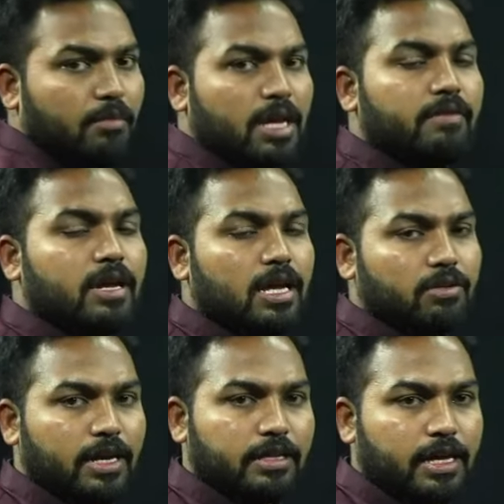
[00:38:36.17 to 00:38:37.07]
మనవరాలు
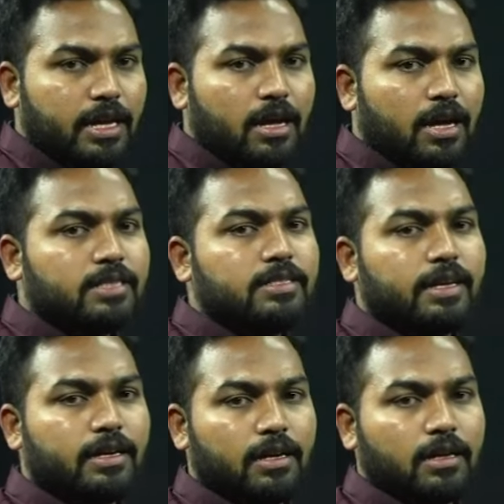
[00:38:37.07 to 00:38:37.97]
అనేది
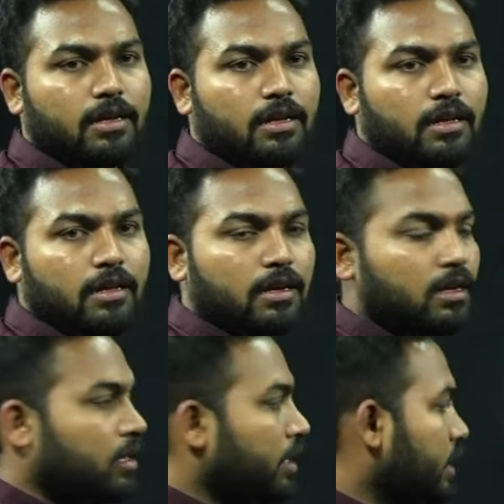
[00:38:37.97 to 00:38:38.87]
ఆన్సర్ ఇక్కడ
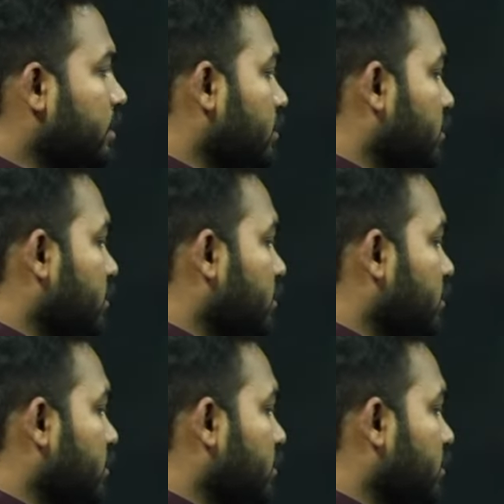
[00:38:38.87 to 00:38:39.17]
నెక్స్ట్